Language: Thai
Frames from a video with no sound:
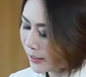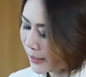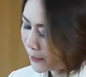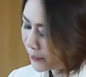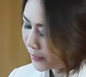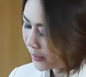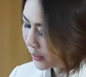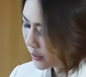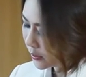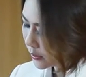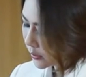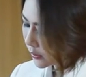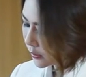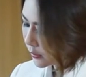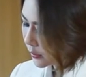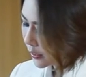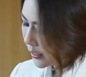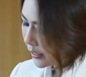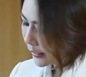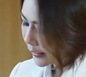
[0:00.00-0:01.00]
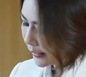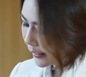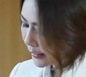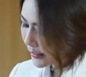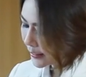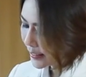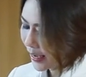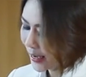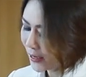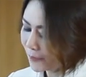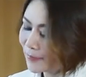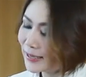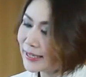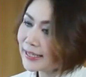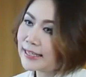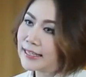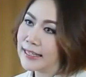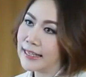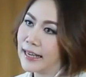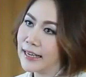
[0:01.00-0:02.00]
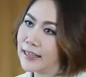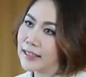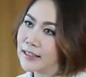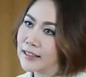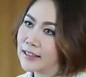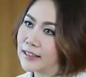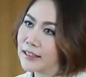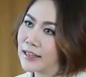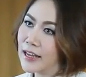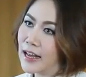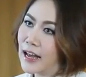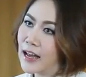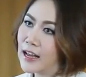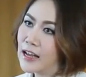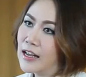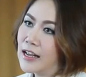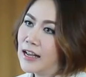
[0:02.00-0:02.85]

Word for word: เล่มนี้ก็คือคิดใหญ่ไม่คิดเล็กนะคะ